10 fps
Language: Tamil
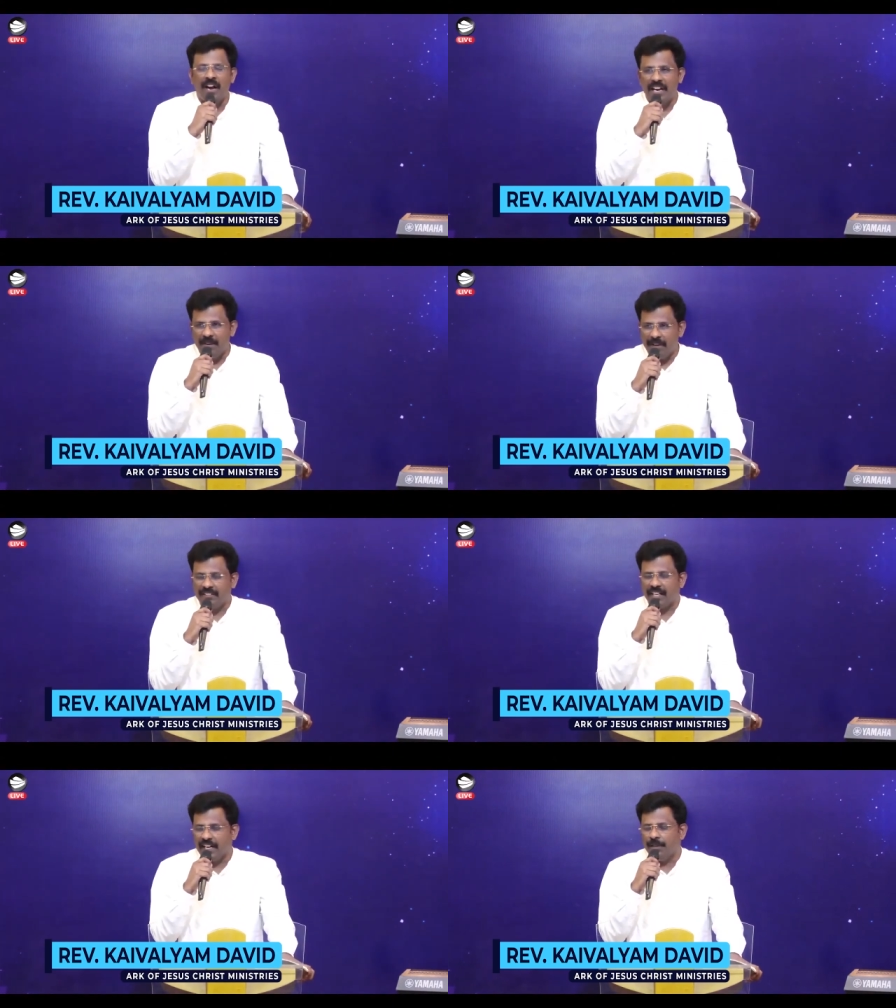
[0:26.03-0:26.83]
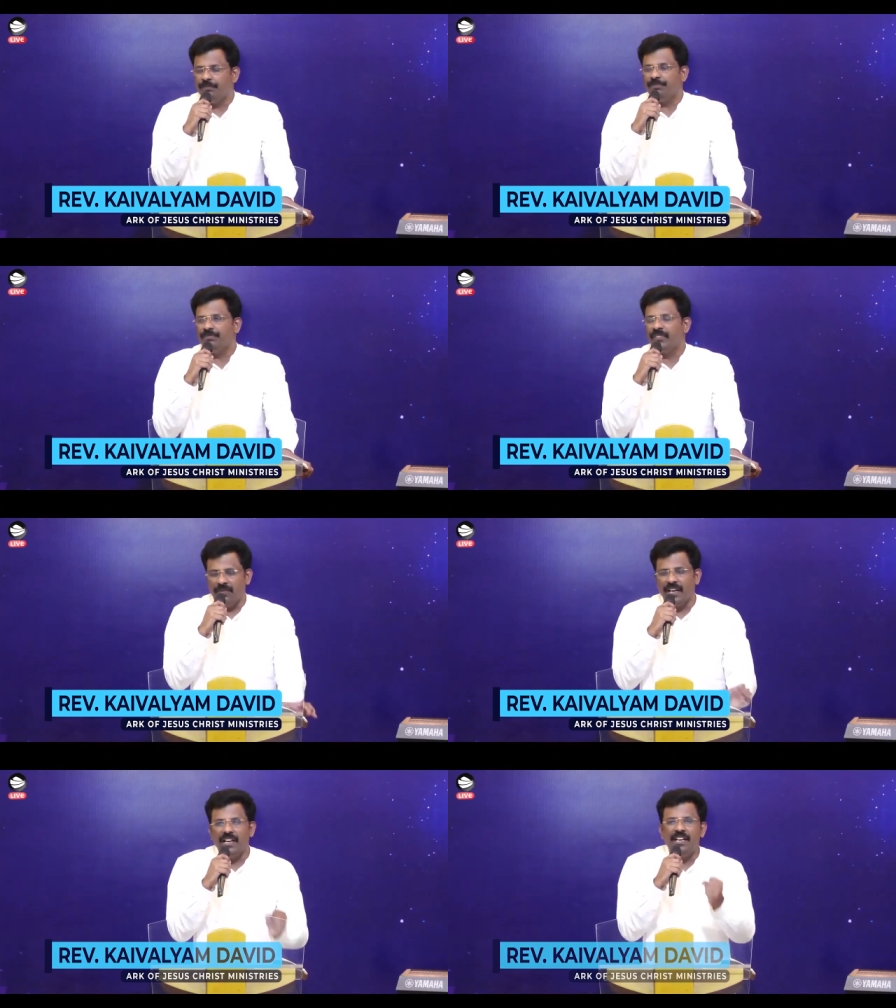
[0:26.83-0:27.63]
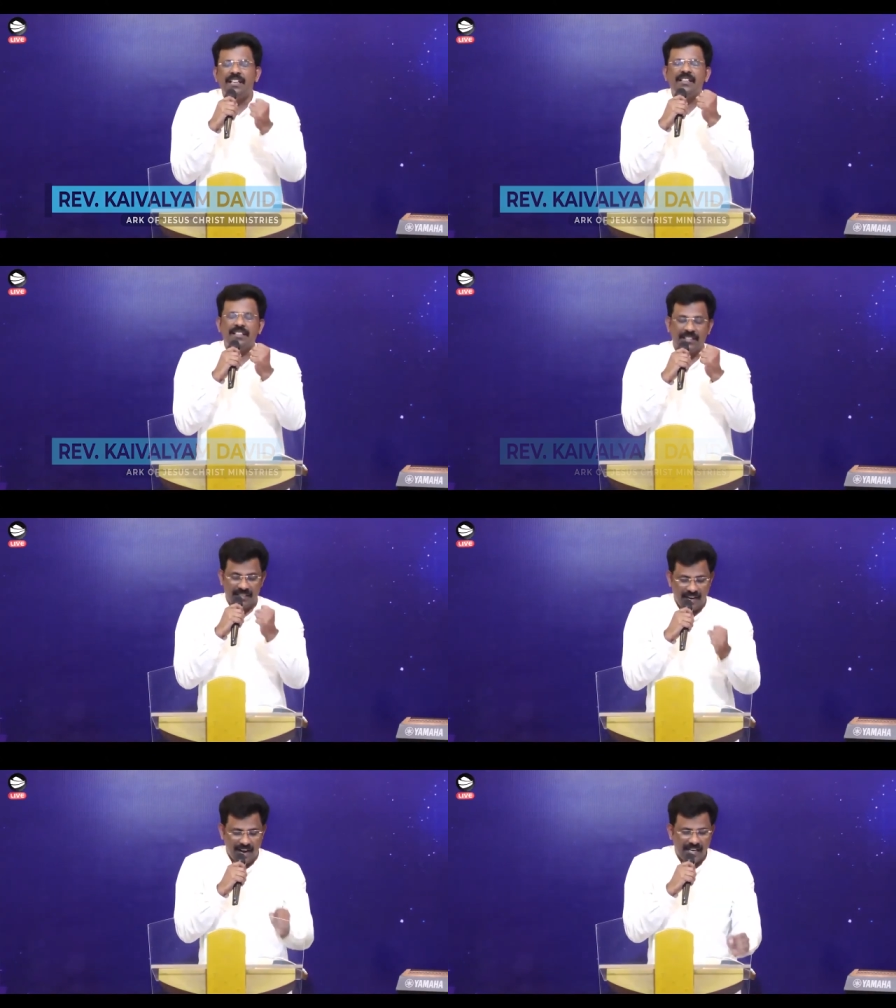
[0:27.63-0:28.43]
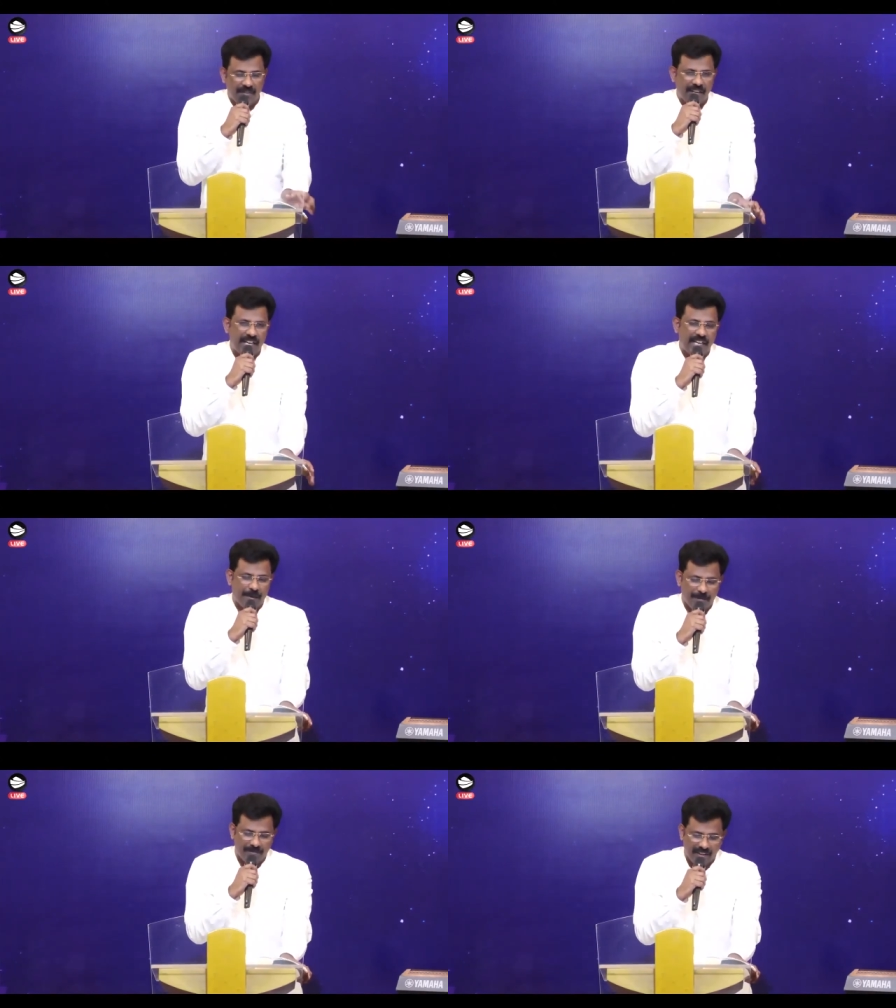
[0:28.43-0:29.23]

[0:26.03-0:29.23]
அடிமைத்தனம் இவைகளிலிருந்து ஆண்டவர் நம்மை